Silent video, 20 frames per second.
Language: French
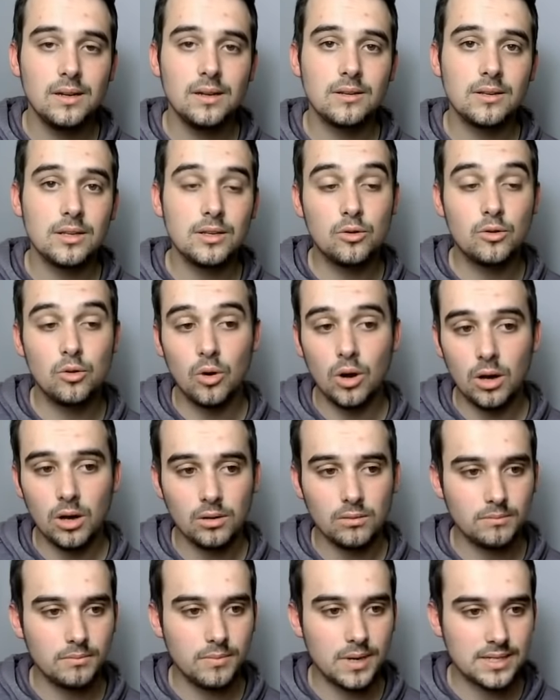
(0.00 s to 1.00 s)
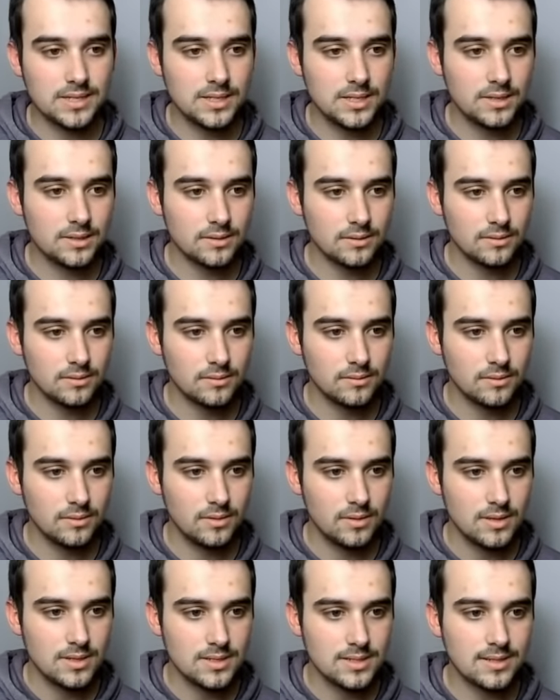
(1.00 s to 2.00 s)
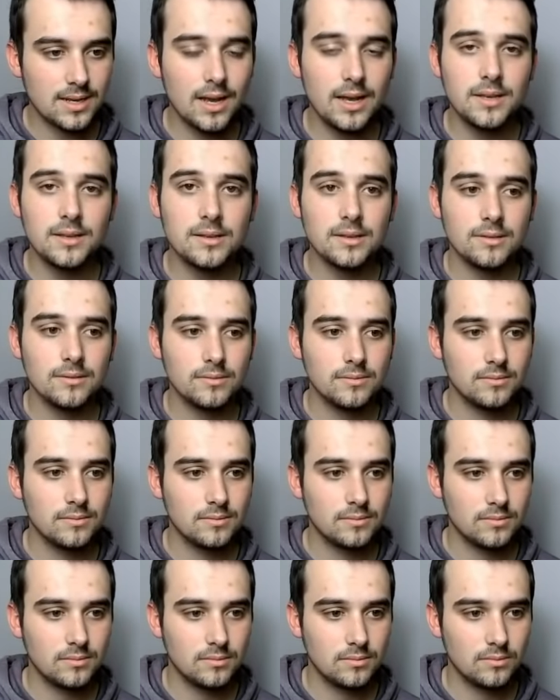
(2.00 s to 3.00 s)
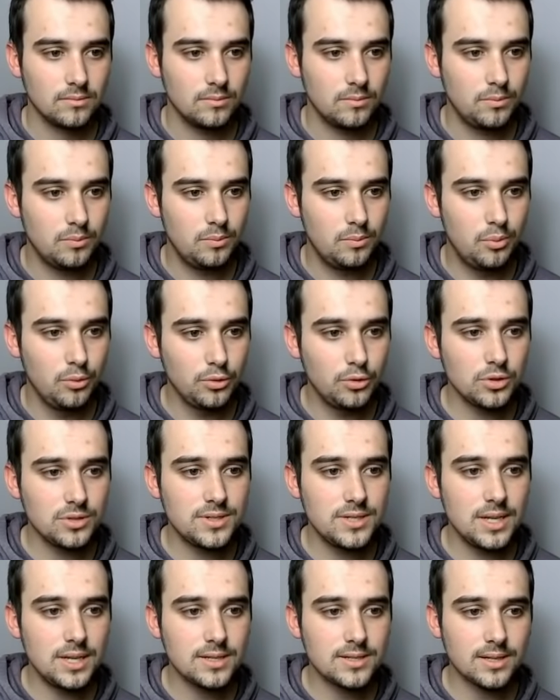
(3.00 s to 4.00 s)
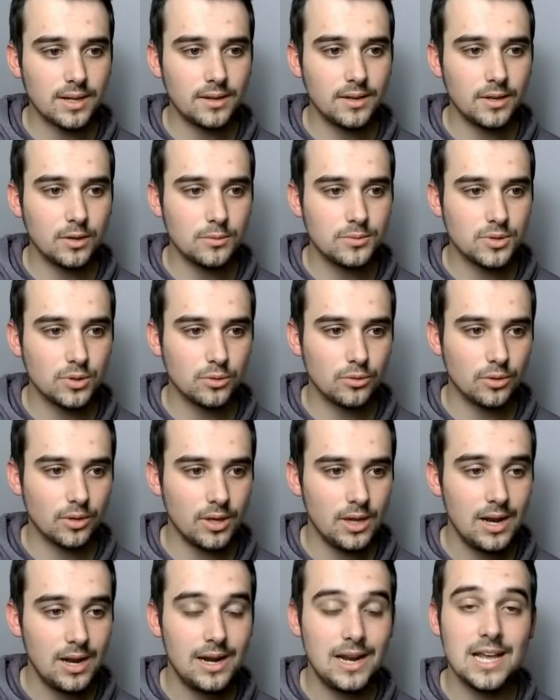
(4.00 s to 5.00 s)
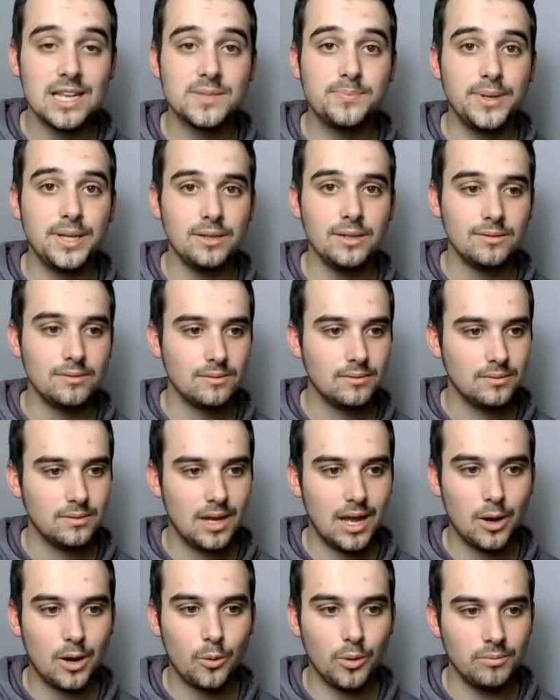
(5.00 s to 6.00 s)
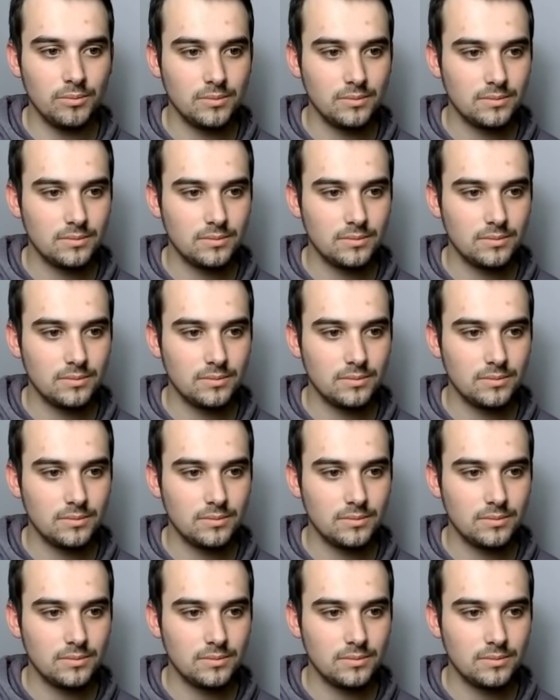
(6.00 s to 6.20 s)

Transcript: Kikoa, basique. Strike. Plutôt stylé les strikes avec le petit retour. Hein. L'aspect, incroyable.